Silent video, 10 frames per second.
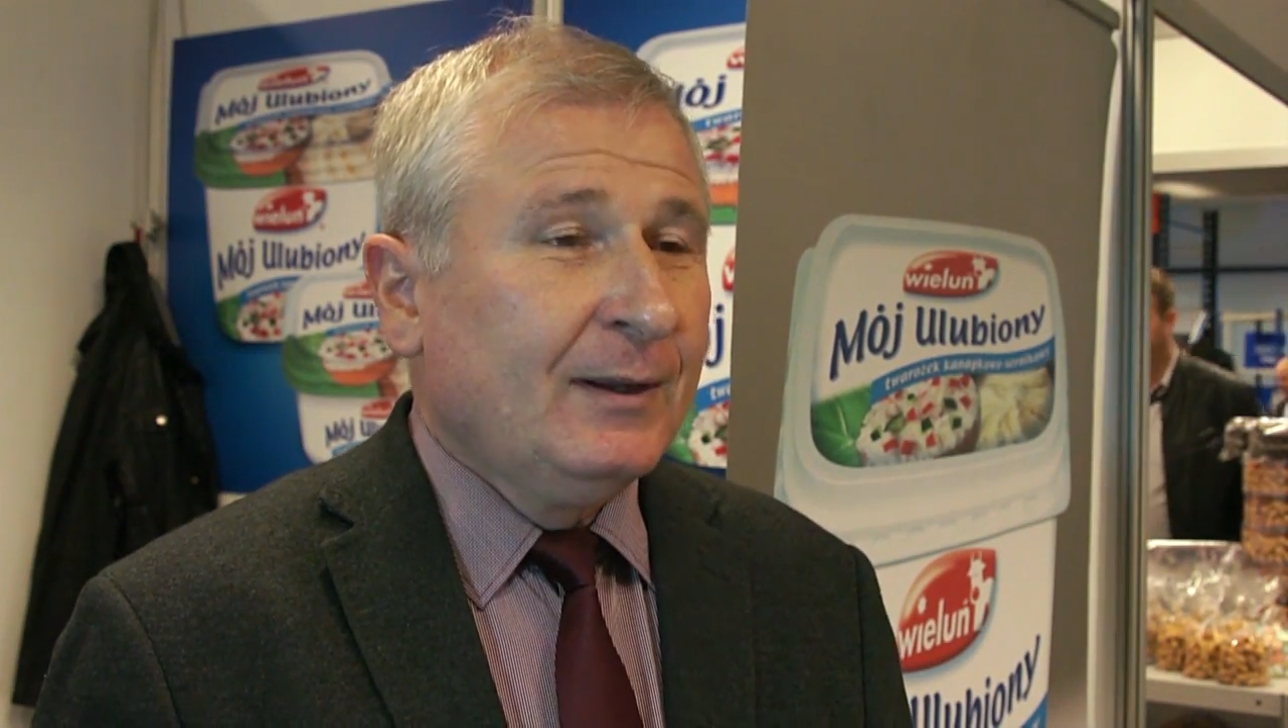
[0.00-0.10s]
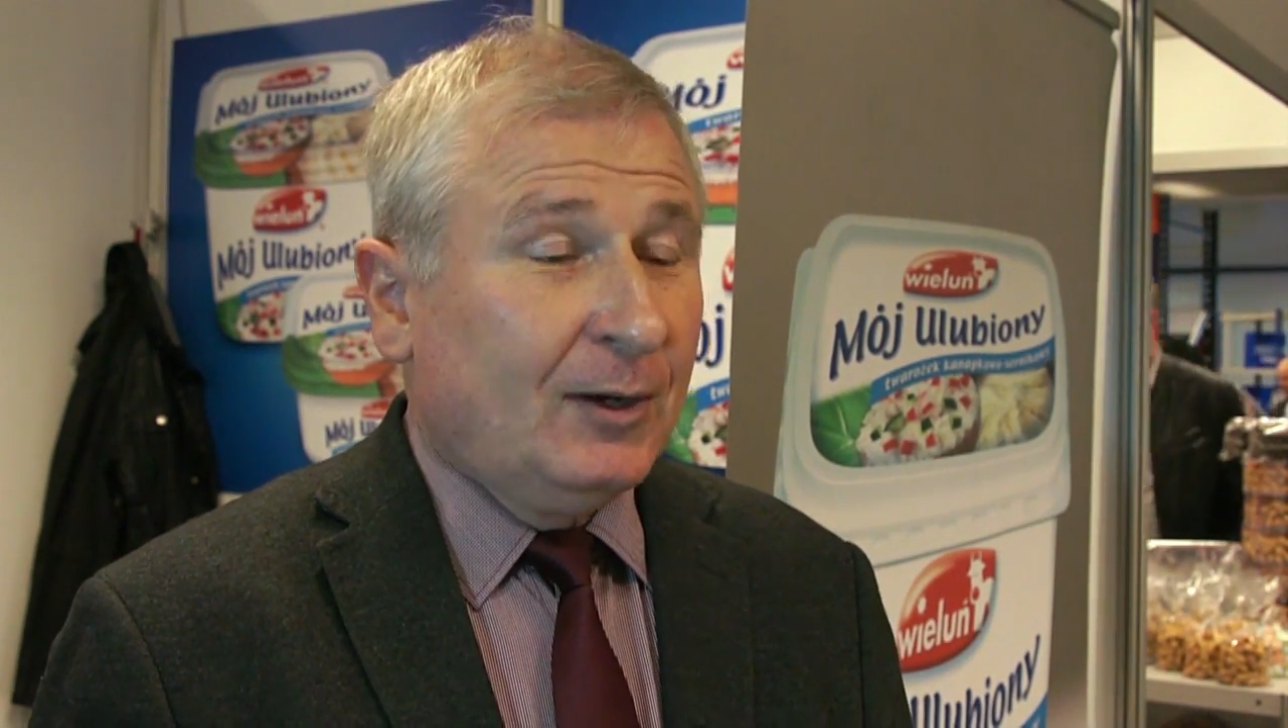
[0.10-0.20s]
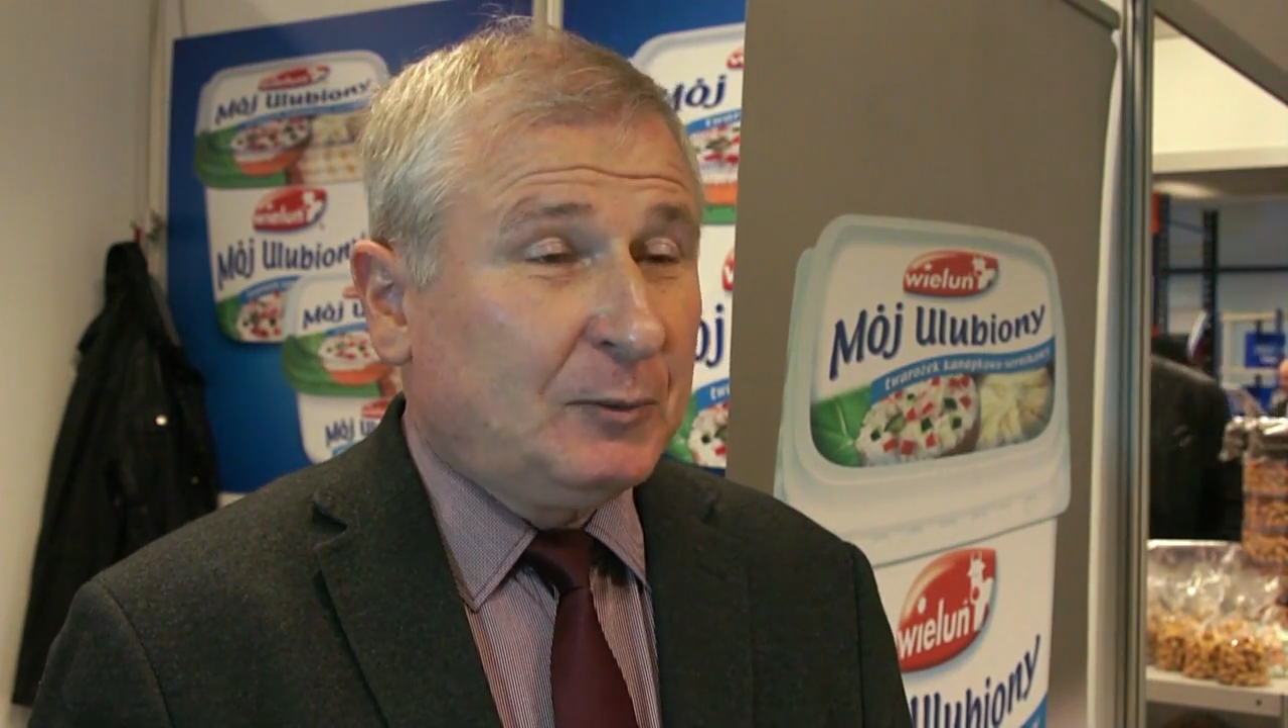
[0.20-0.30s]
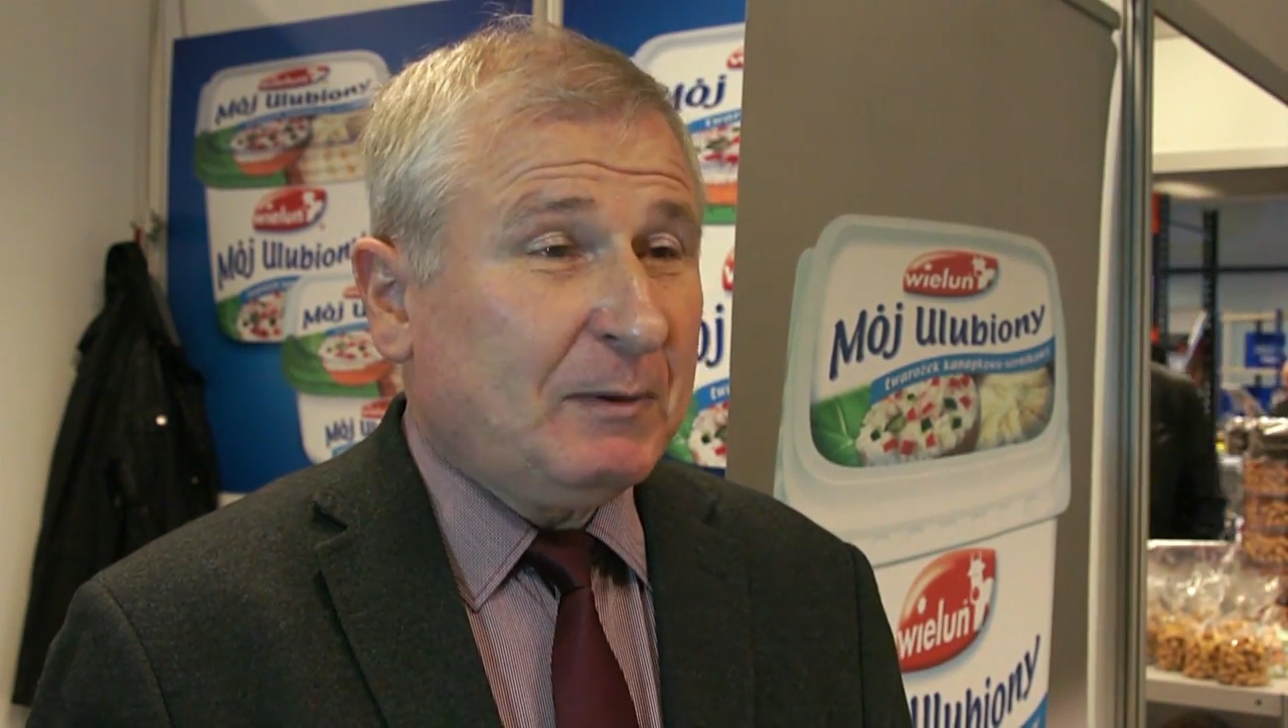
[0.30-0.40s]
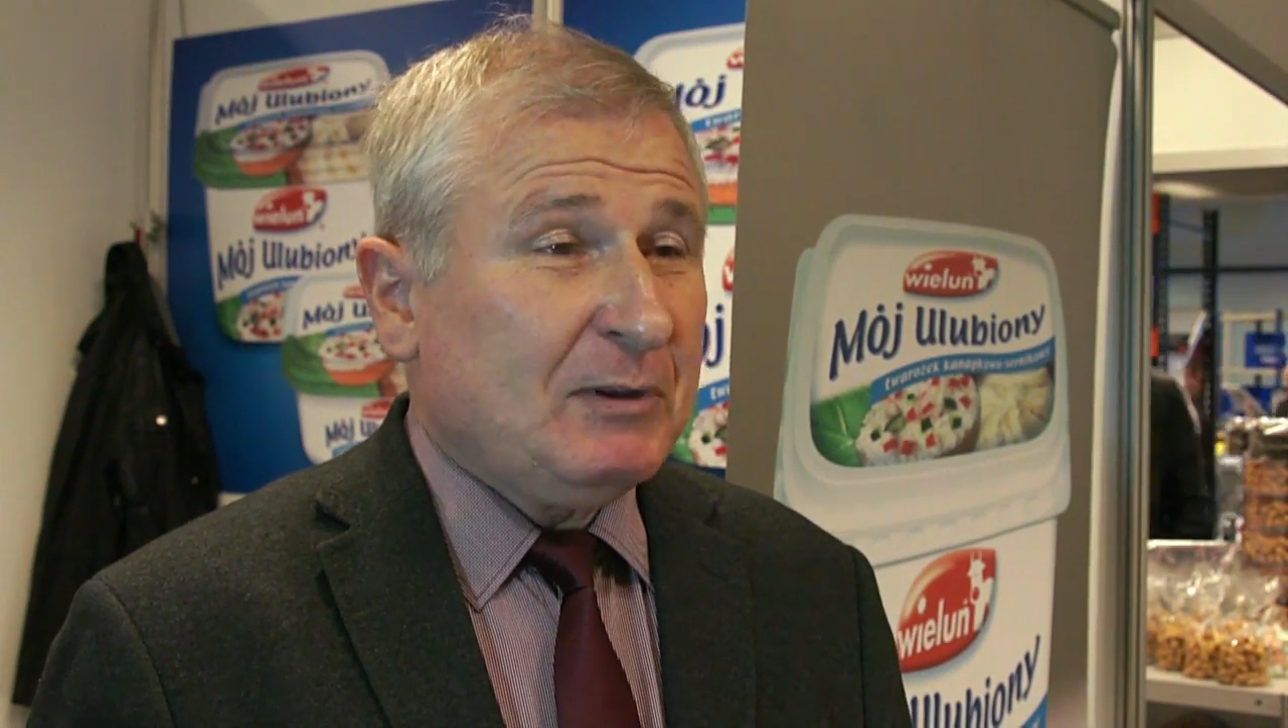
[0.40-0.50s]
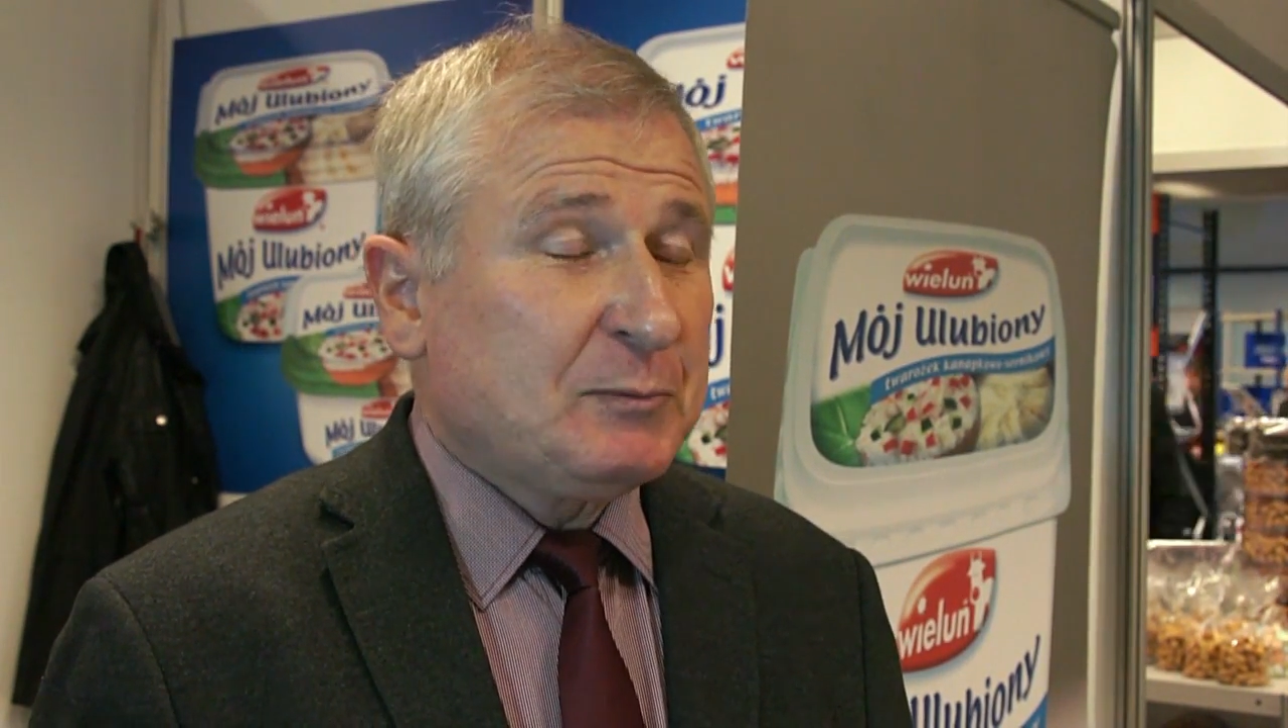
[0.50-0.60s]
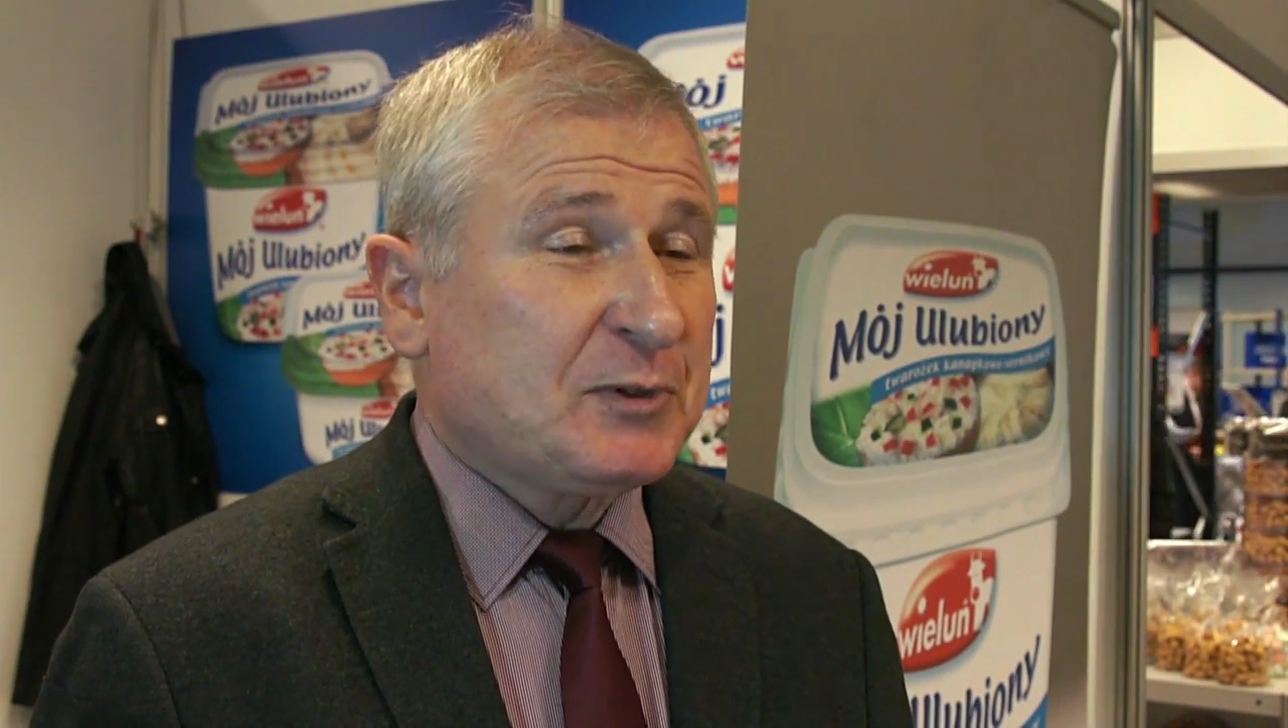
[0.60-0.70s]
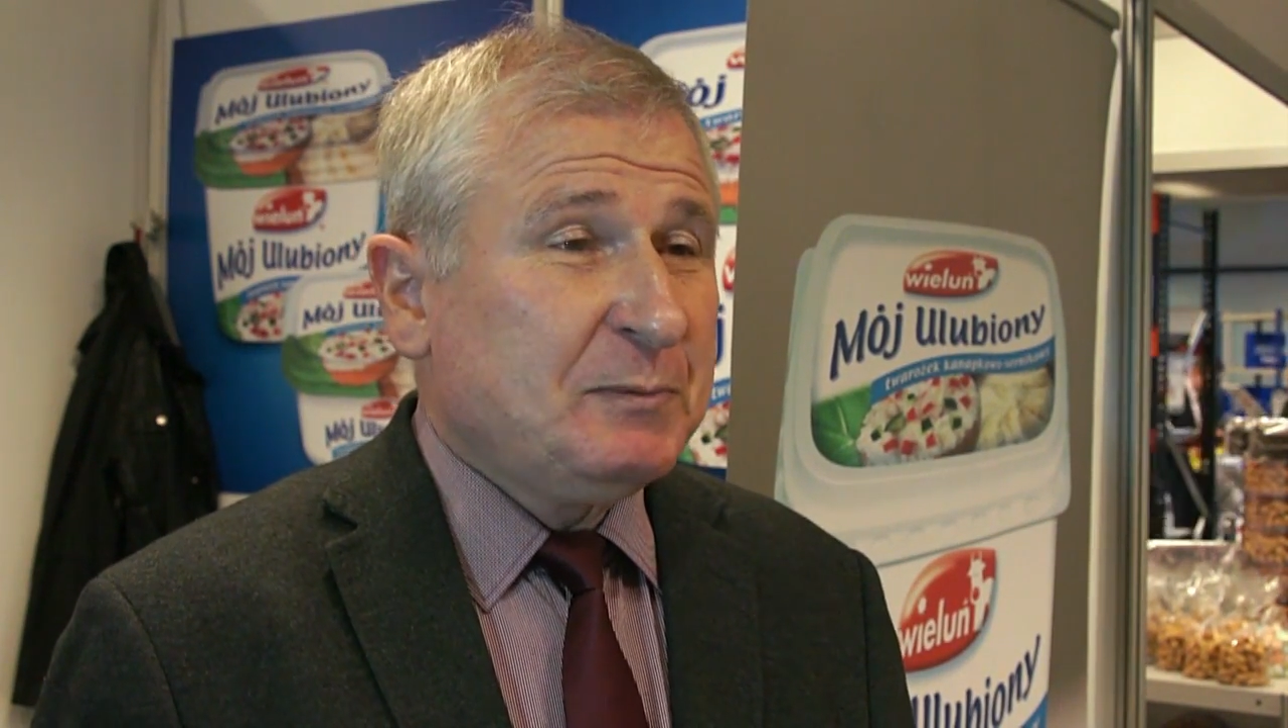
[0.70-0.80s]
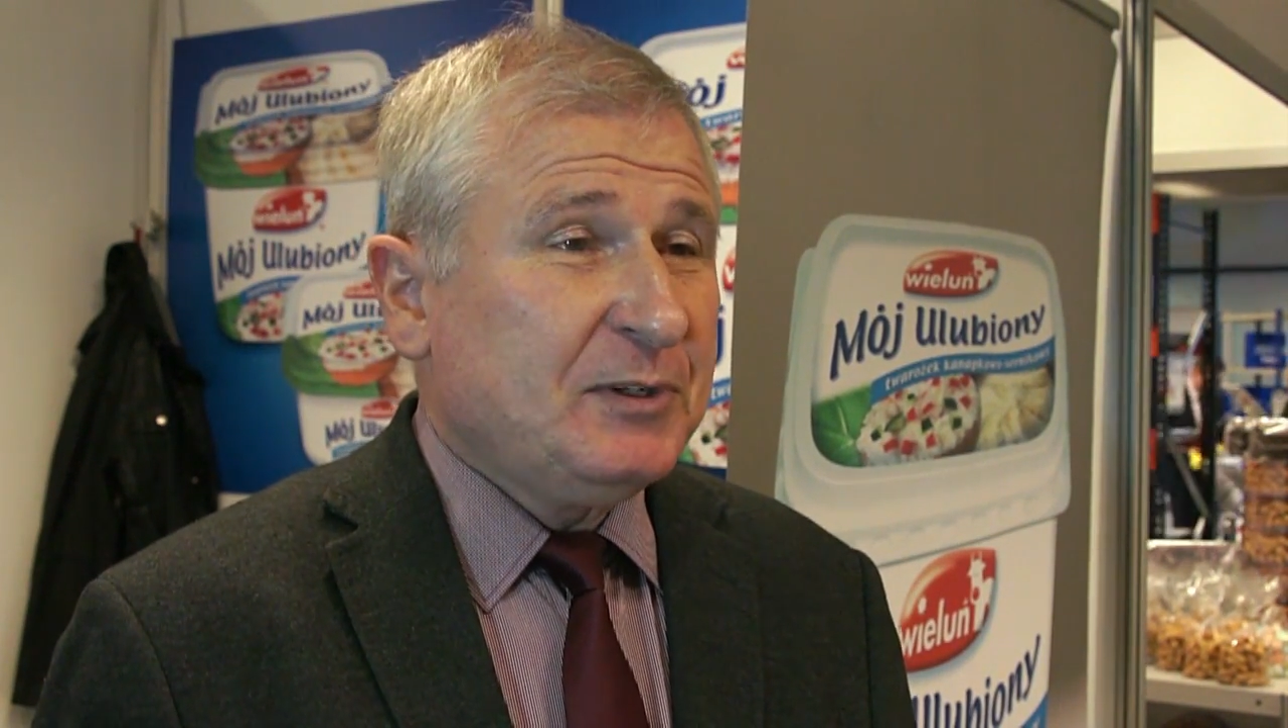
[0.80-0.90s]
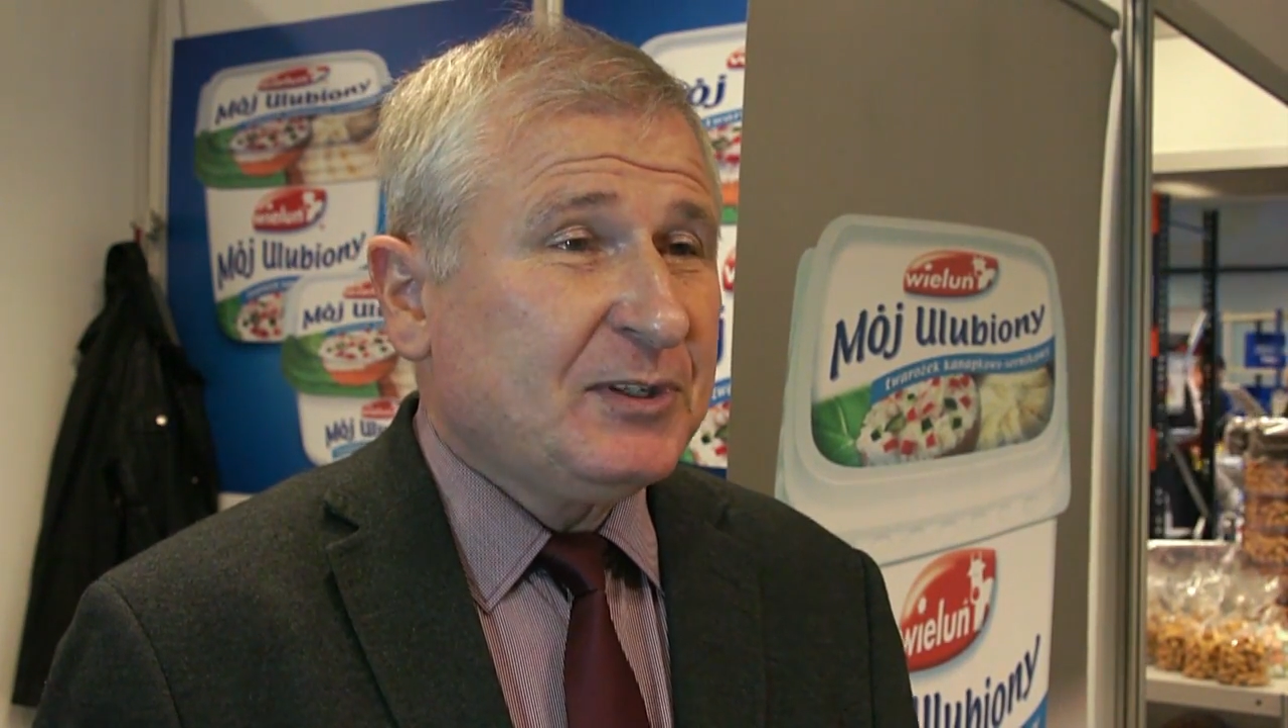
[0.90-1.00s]
Odpowiedź
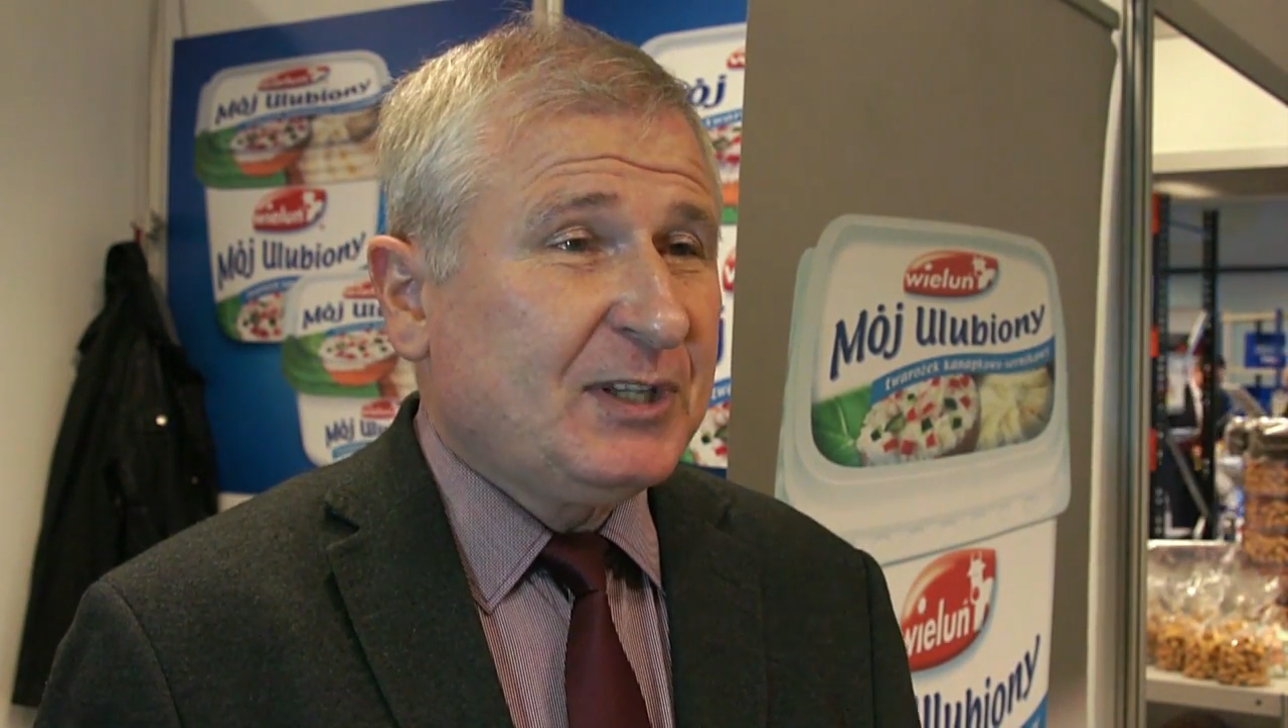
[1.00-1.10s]
brzmi